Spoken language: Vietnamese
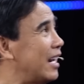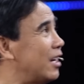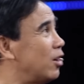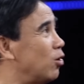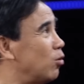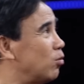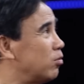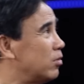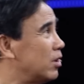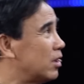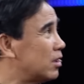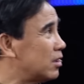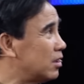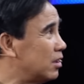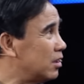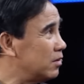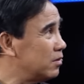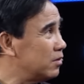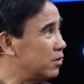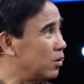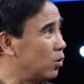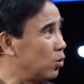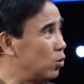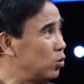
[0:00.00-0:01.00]
anh hùng lực
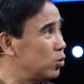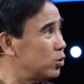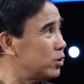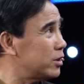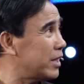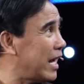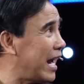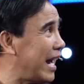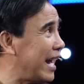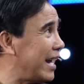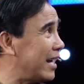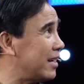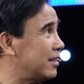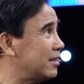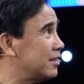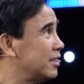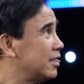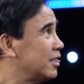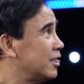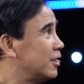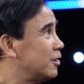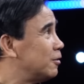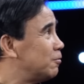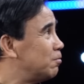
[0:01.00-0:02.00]
lượng vũ
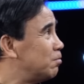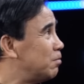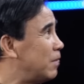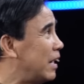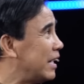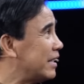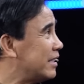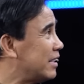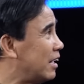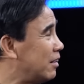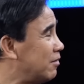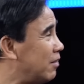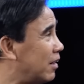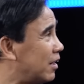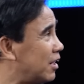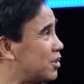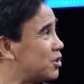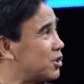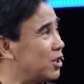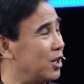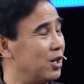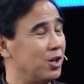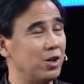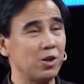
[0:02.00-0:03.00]
trang mà nhân vật
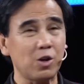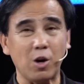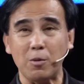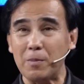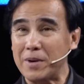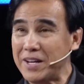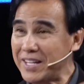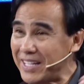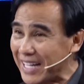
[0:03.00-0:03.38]
lịch sử có